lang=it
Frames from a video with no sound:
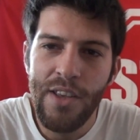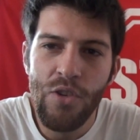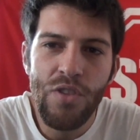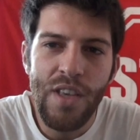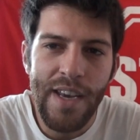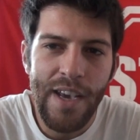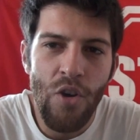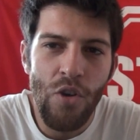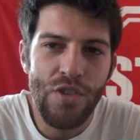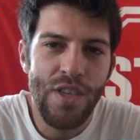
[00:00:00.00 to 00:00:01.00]
di non dire
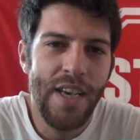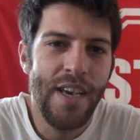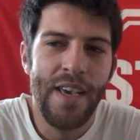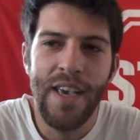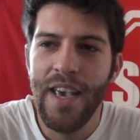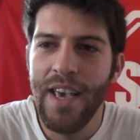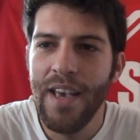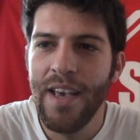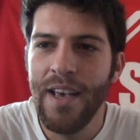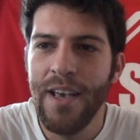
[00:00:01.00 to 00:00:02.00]
cose che
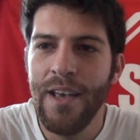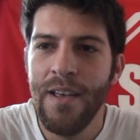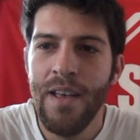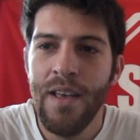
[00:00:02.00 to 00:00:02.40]
eh,